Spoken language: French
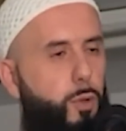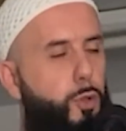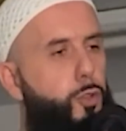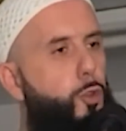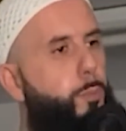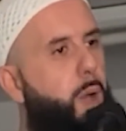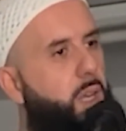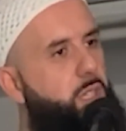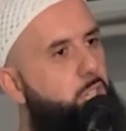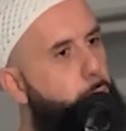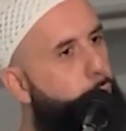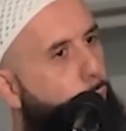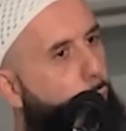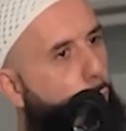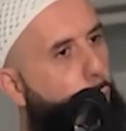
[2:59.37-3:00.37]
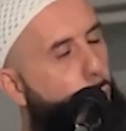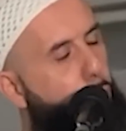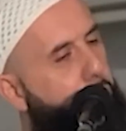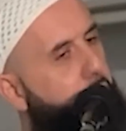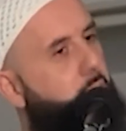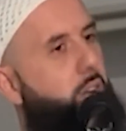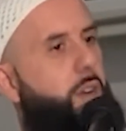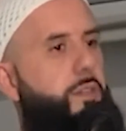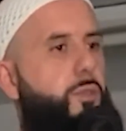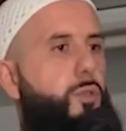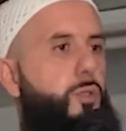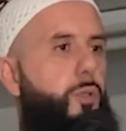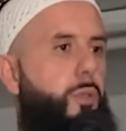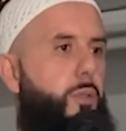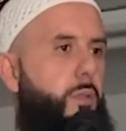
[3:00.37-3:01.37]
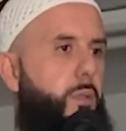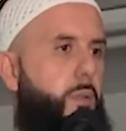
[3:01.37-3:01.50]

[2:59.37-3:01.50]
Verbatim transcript: Je suis parti leur offrir un futur